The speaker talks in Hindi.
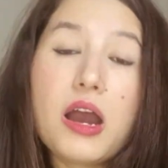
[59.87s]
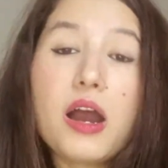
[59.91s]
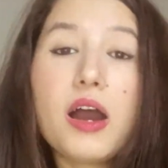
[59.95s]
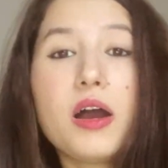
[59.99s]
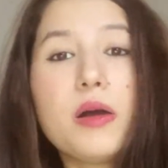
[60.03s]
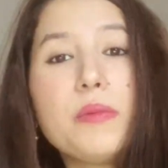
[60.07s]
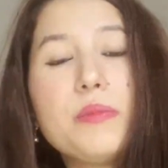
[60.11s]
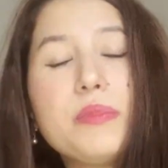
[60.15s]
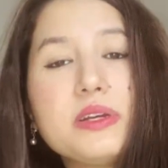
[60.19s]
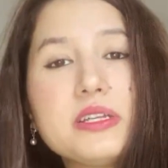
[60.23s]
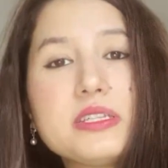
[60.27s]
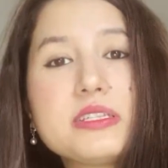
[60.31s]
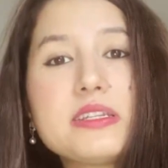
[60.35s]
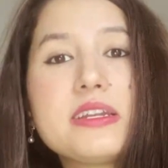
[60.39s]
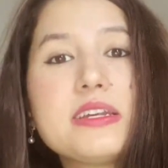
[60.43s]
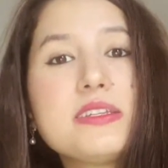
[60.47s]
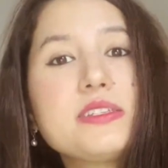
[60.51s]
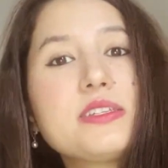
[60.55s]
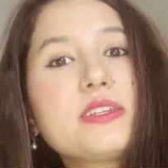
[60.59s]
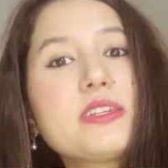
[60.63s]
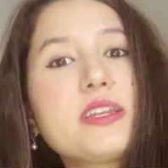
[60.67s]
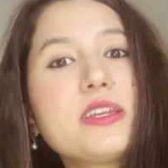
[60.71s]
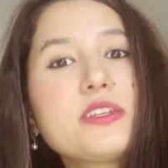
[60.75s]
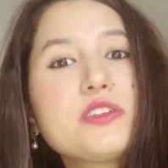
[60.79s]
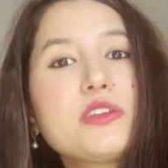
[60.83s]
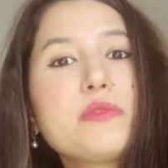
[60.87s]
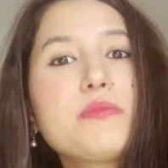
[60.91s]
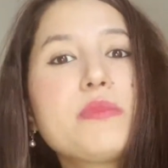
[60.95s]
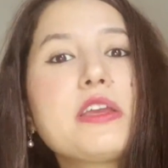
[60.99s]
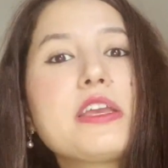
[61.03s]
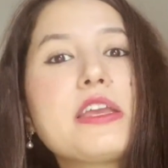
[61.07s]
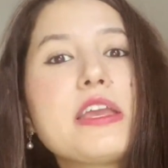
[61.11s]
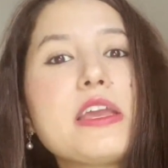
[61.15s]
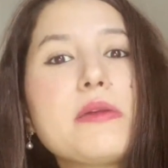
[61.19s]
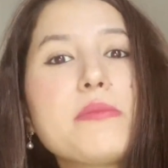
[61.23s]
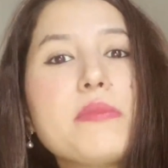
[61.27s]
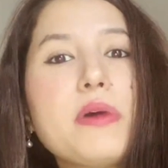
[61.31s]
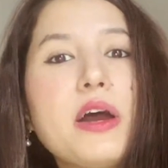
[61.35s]
अब इस रेजिग्नेशन में
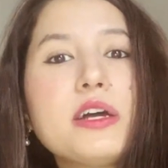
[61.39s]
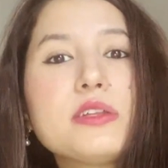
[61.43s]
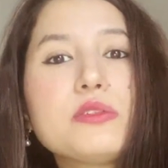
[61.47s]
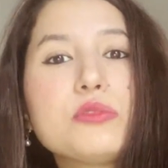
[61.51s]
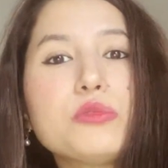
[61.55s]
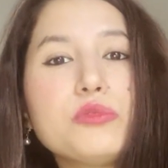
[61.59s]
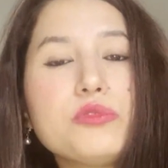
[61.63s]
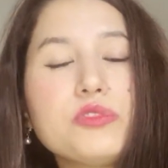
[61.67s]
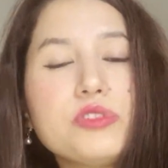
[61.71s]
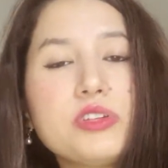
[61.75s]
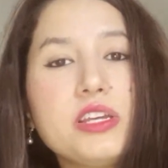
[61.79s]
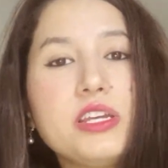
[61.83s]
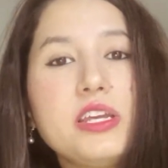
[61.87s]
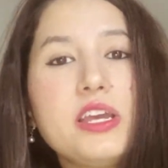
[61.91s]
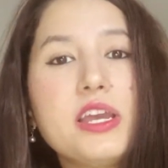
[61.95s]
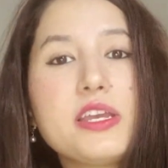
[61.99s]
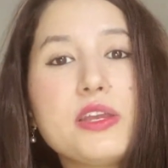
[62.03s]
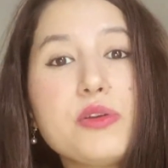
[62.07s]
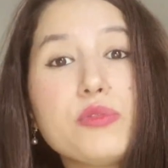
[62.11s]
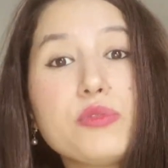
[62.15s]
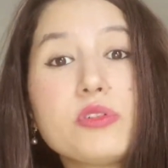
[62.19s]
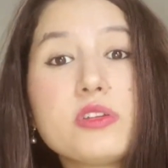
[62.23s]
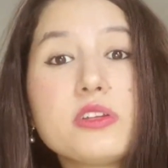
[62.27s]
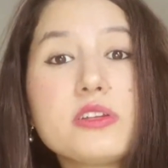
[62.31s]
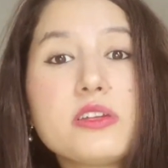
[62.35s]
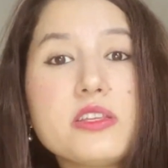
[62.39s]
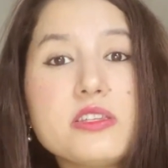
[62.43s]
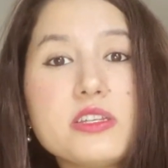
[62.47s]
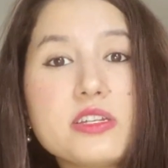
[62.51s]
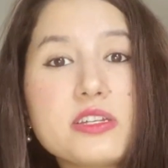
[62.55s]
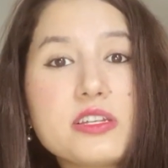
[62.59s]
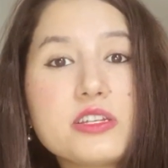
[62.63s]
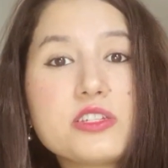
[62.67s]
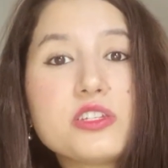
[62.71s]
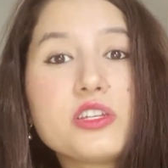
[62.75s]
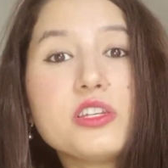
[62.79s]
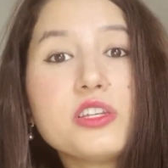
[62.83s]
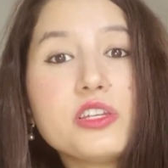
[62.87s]
ये बात उठ रही है कि उन्होंने
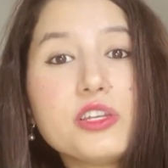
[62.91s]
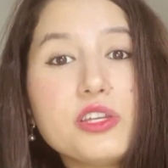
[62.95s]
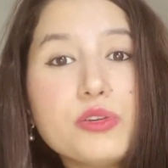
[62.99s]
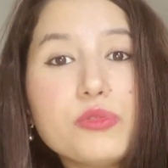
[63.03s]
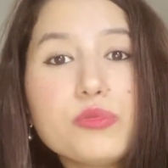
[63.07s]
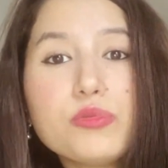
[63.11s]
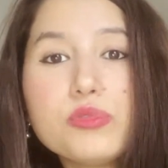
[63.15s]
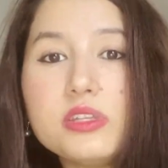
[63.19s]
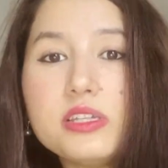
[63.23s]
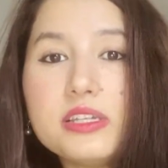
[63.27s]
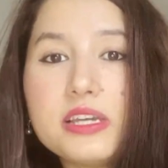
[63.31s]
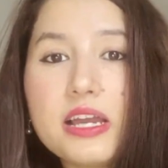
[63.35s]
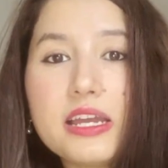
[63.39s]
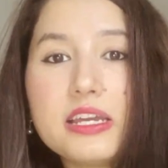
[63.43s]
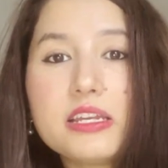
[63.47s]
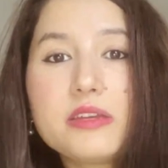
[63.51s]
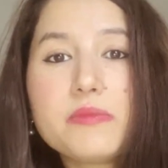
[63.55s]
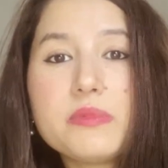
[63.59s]
रेजिग्नेशन क्यों दिया इट